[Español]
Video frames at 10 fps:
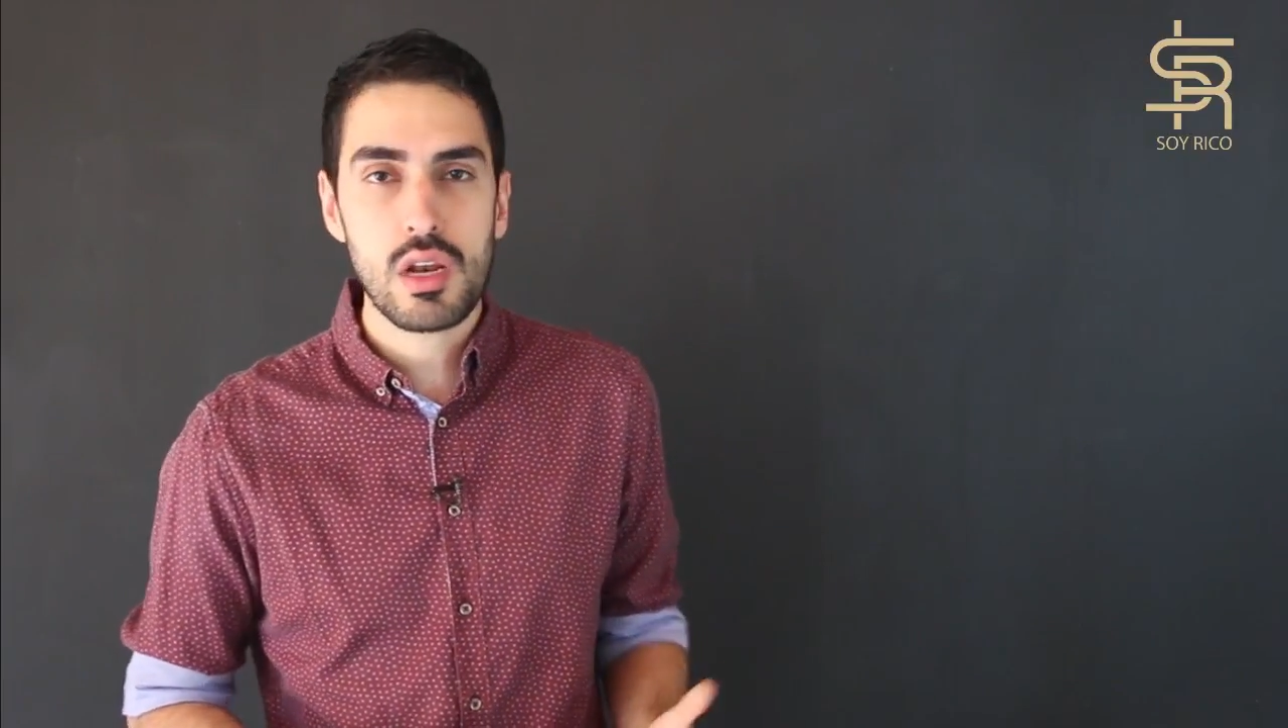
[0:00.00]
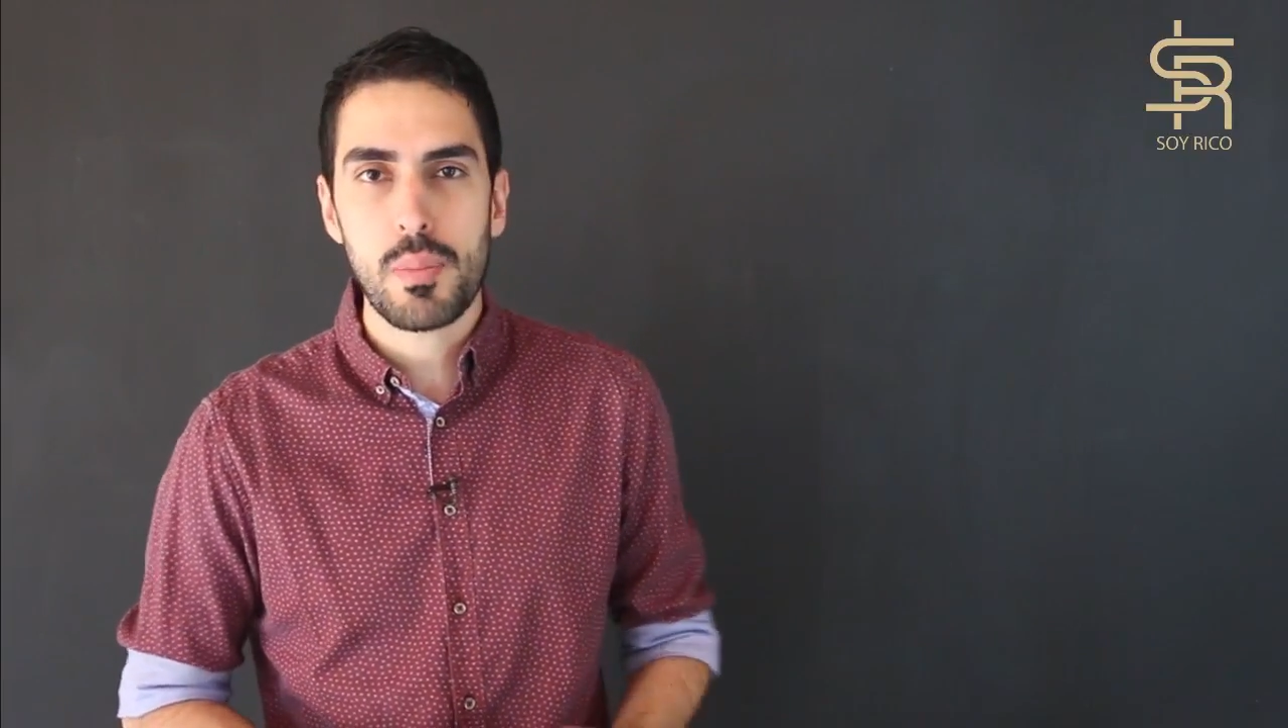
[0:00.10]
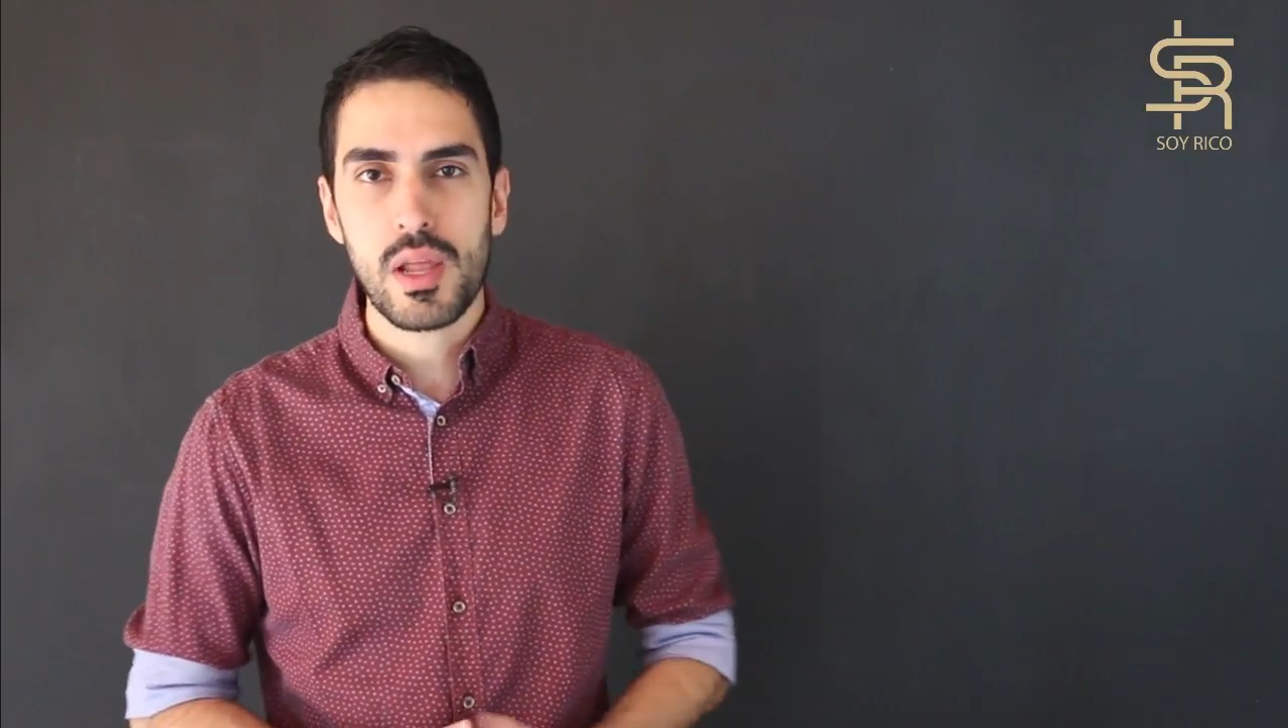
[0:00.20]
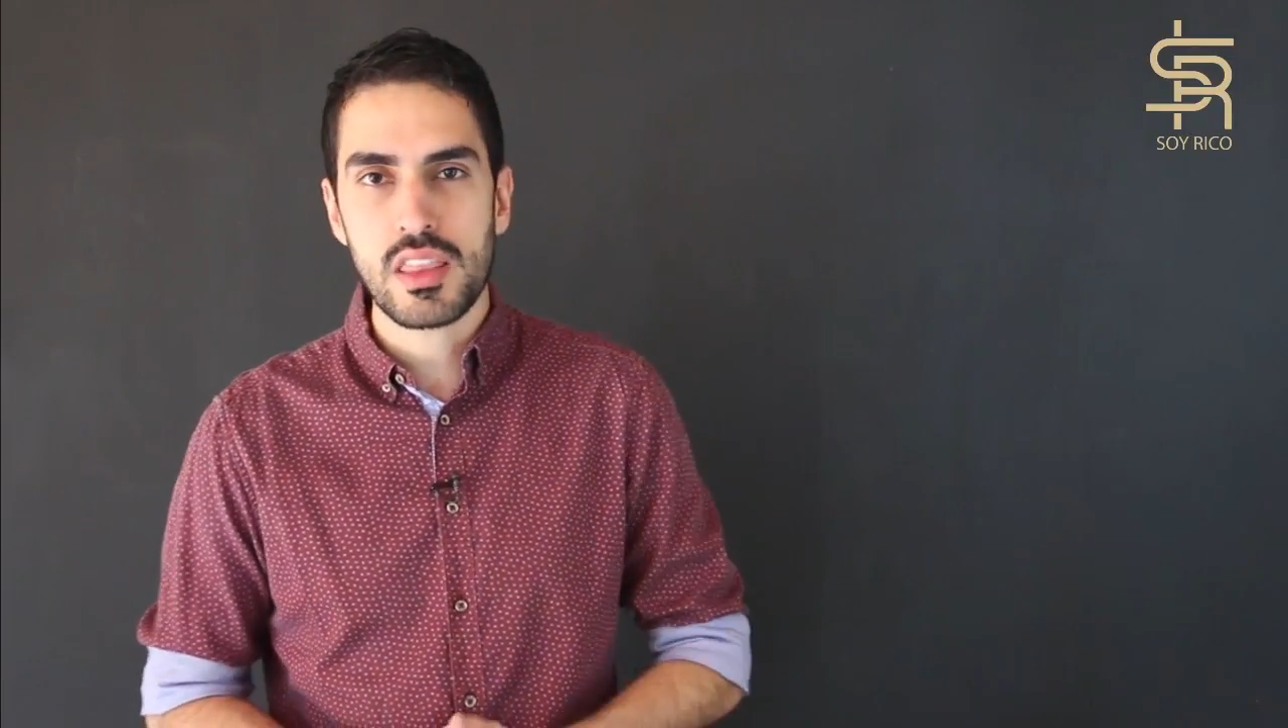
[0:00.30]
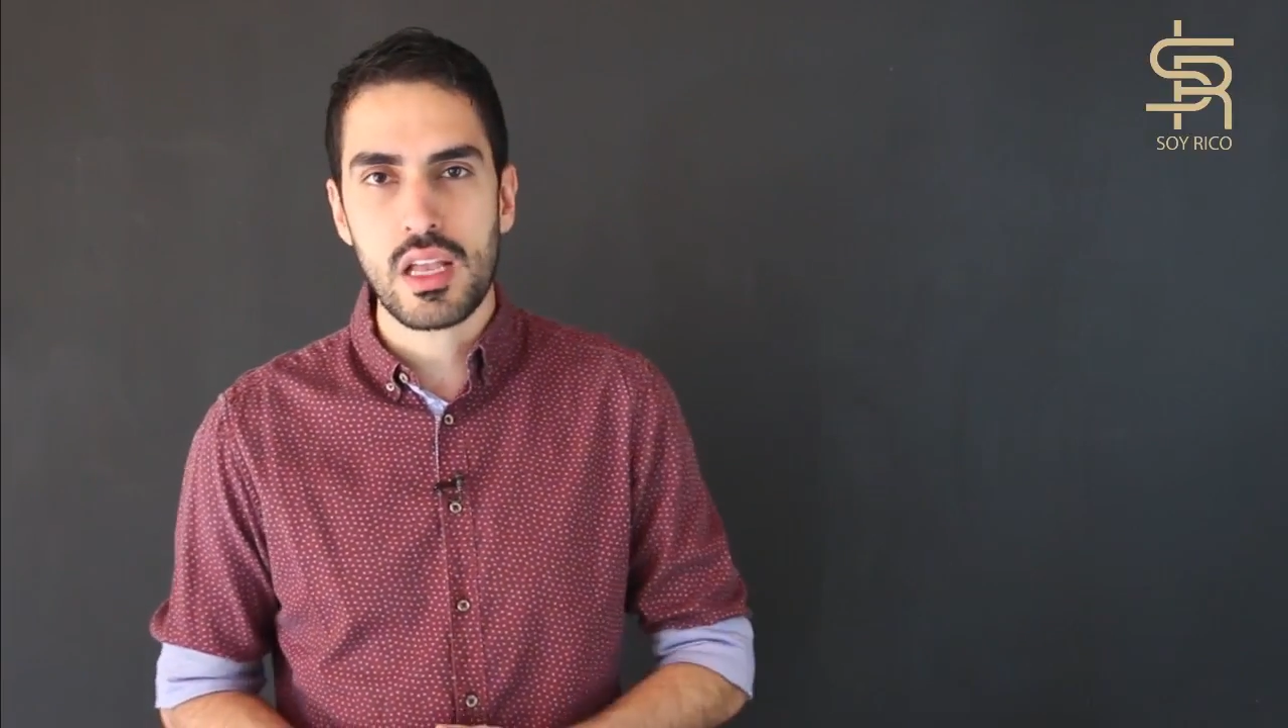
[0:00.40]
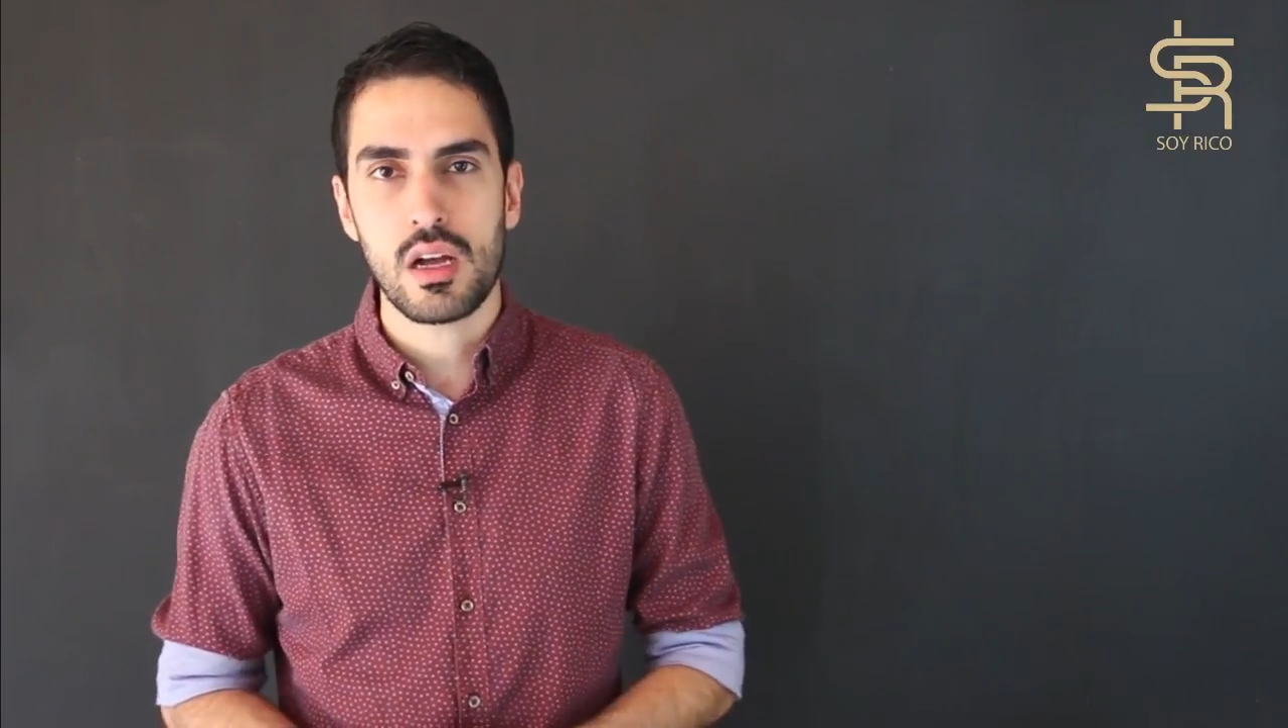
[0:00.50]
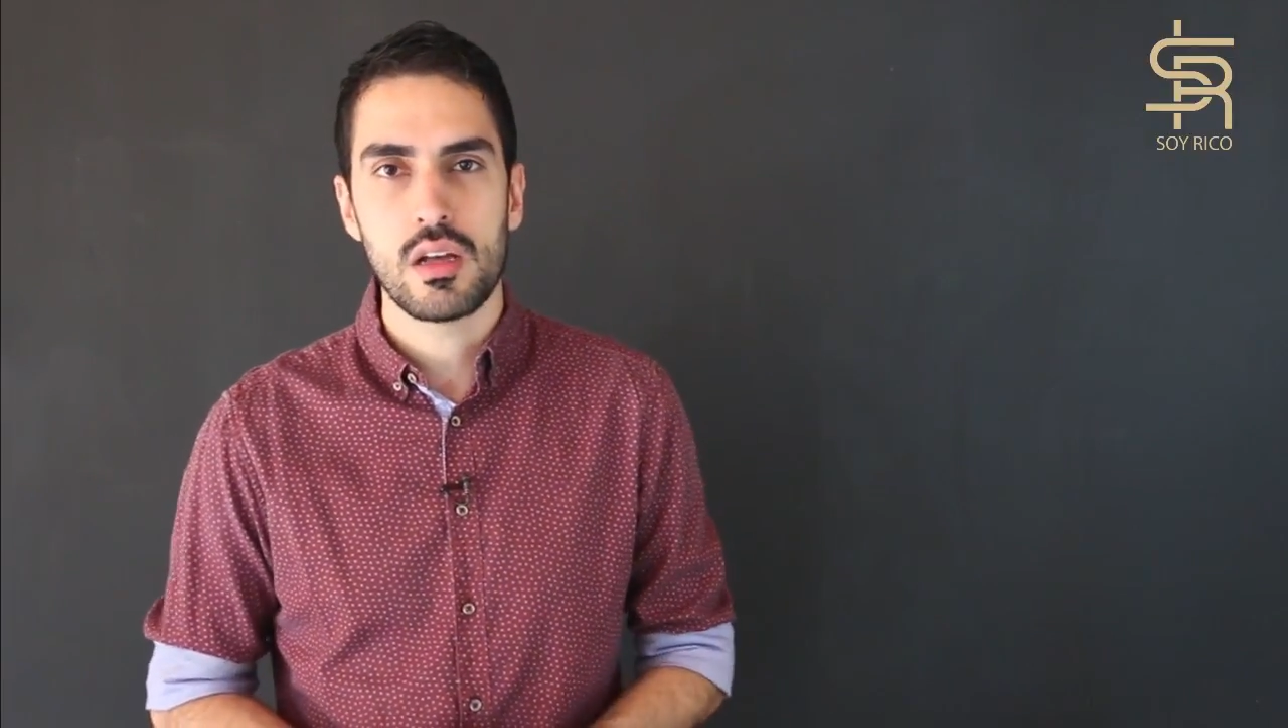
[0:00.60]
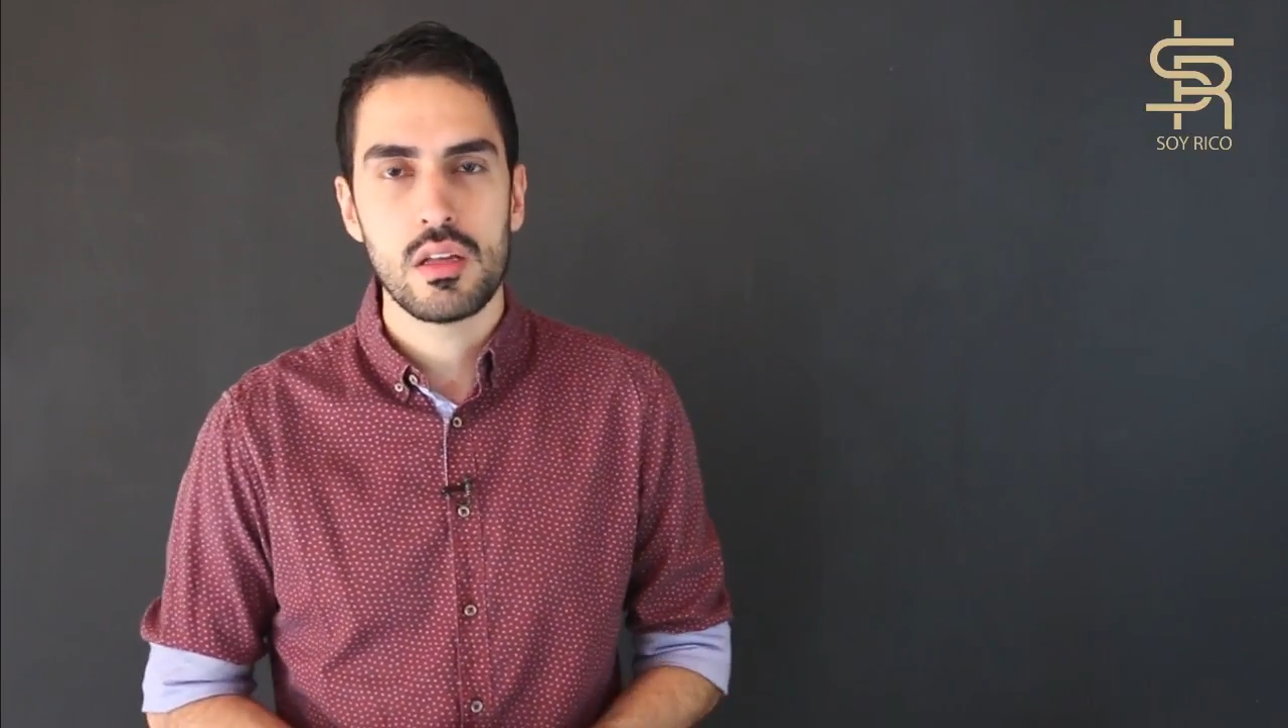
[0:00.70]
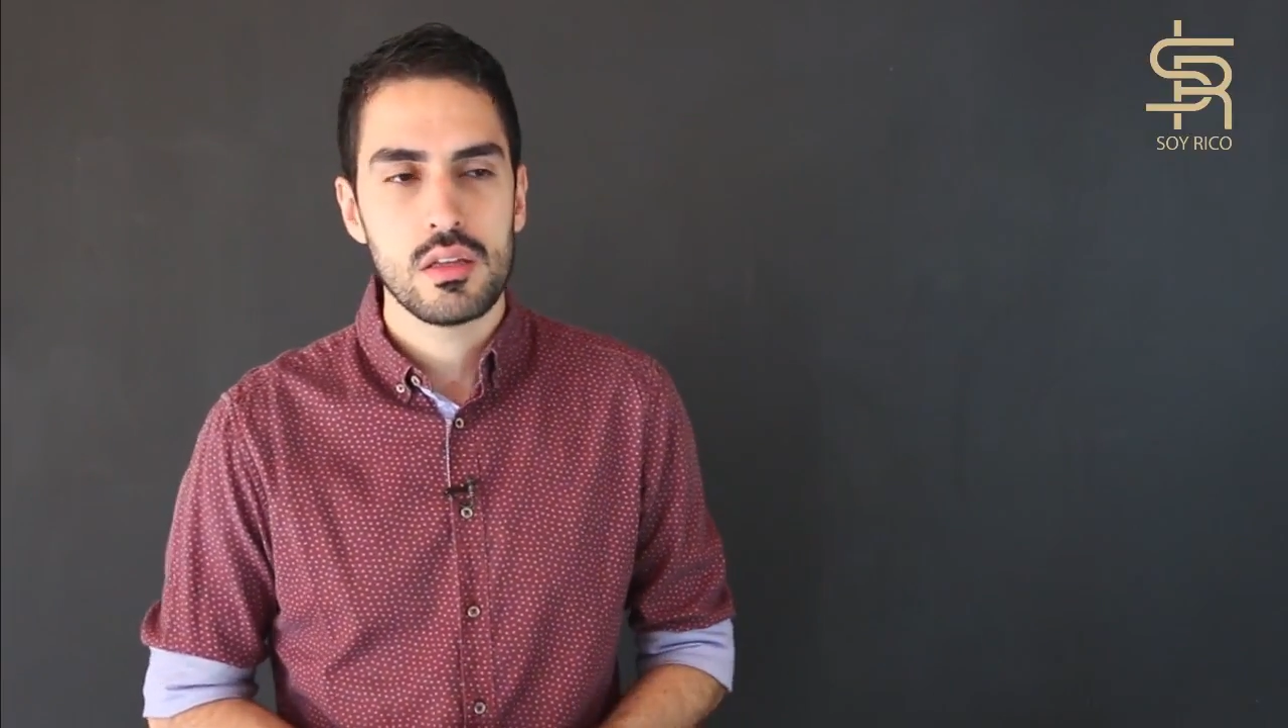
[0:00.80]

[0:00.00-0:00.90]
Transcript: la platica,